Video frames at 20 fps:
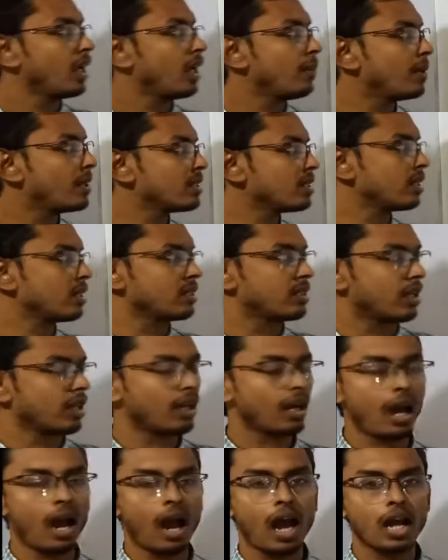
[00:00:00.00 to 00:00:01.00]
এবার জানা
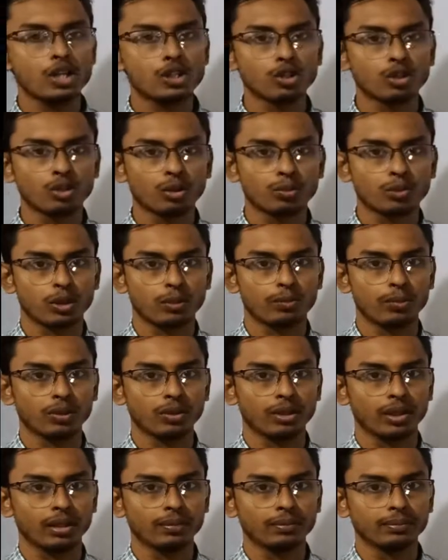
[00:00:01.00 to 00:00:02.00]
যাক আইসোটোপ
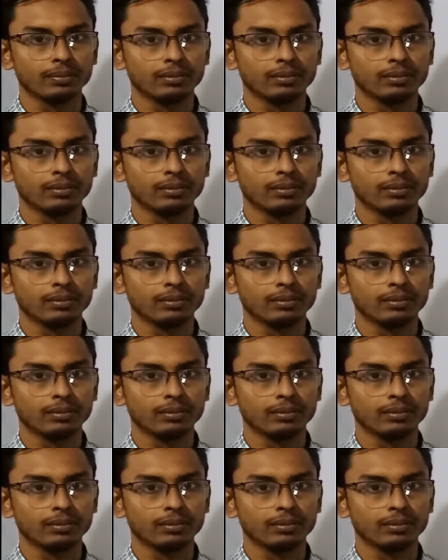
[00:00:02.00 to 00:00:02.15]
সম্পর্কে